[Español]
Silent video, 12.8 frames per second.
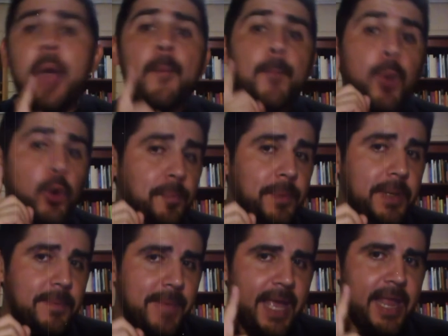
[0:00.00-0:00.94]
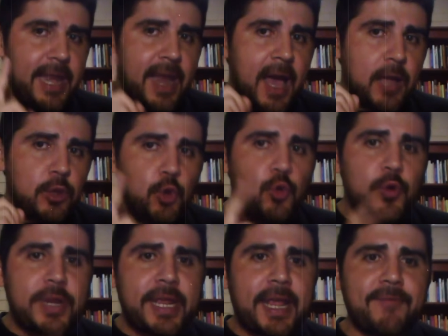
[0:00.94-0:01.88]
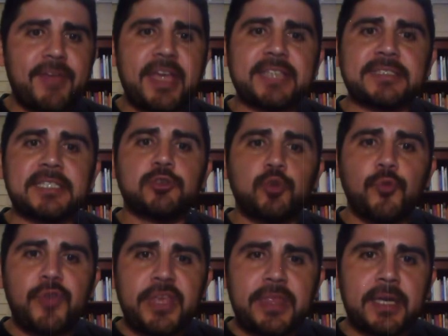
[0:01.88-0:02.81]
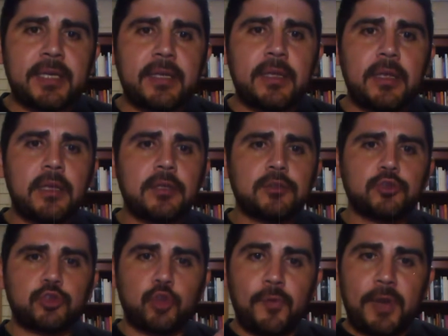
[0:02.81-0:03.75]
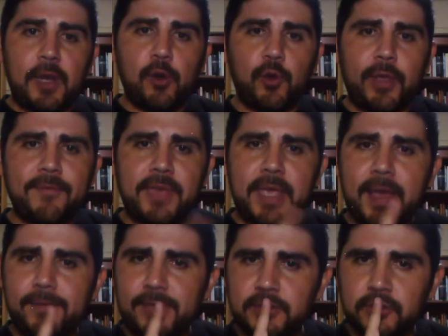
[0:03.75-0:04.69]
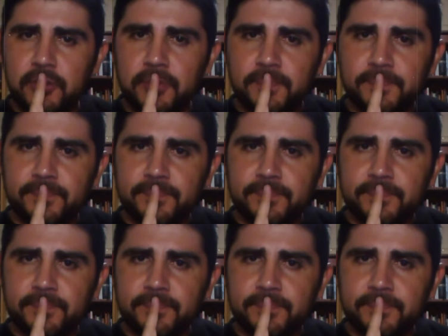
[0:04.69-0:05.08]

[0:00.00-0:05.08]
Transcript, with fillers: por primera y única vez en su vida, sobre lo que había visto.